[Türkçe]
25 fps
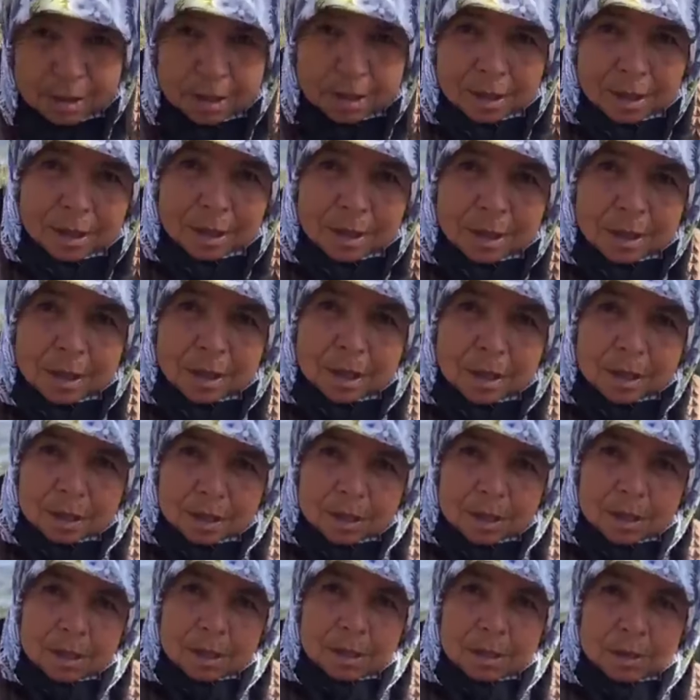olan kadın
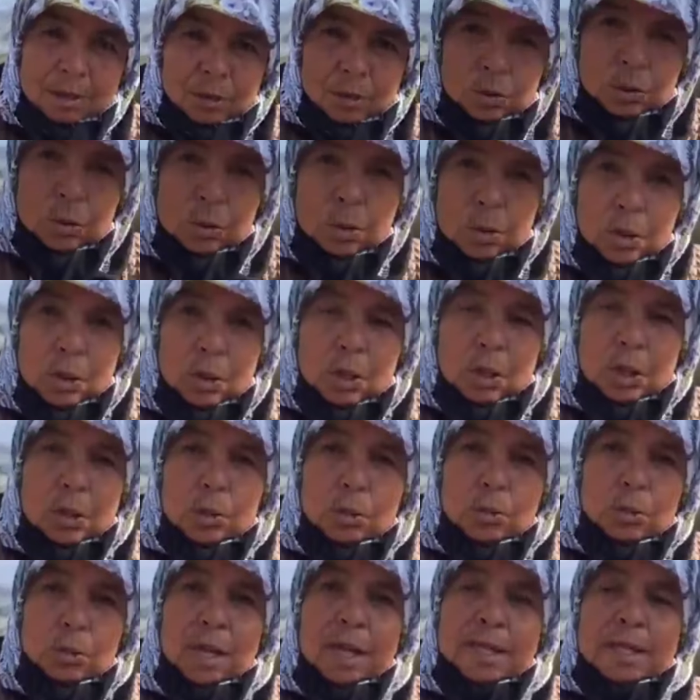değil mi? Üreten kadın.
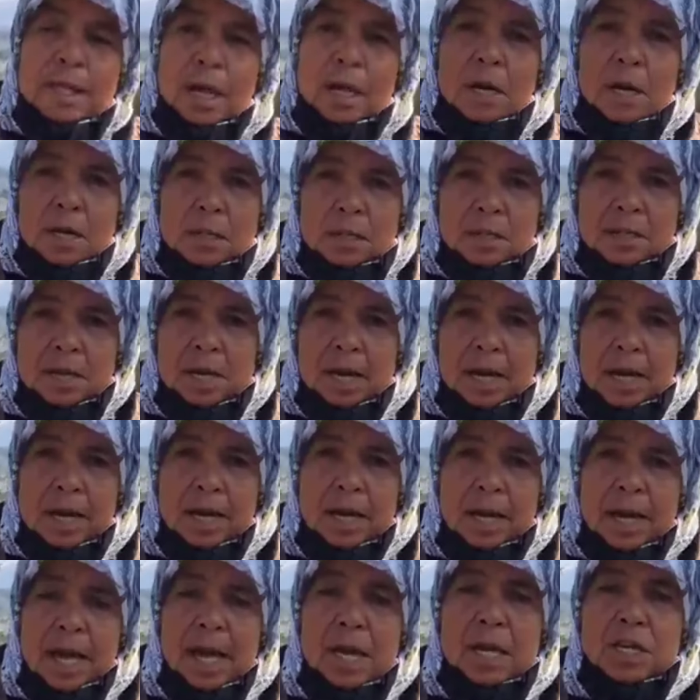Üreten kadın
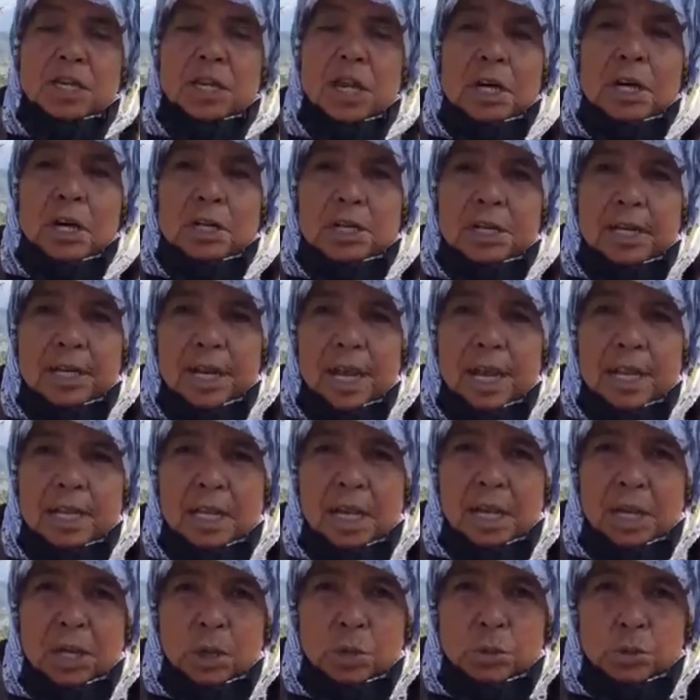ya. Her şey kadının
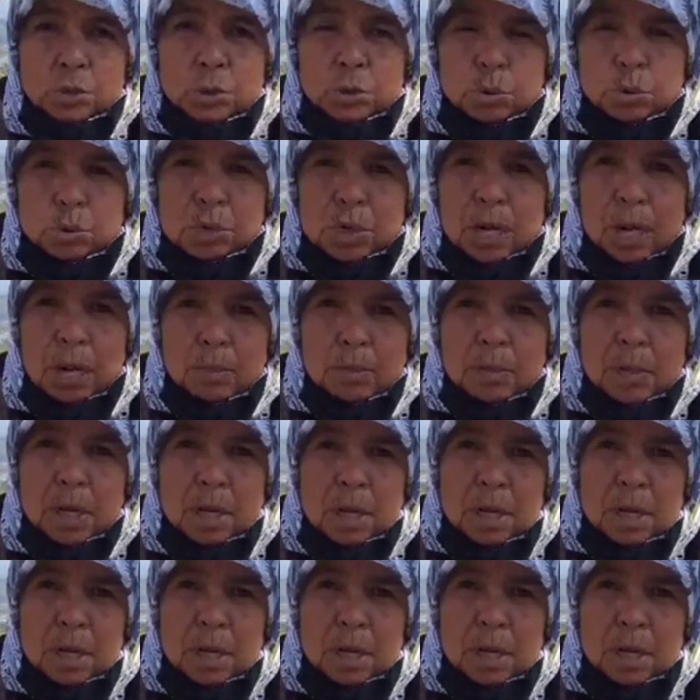elinden geçiyor güzelim.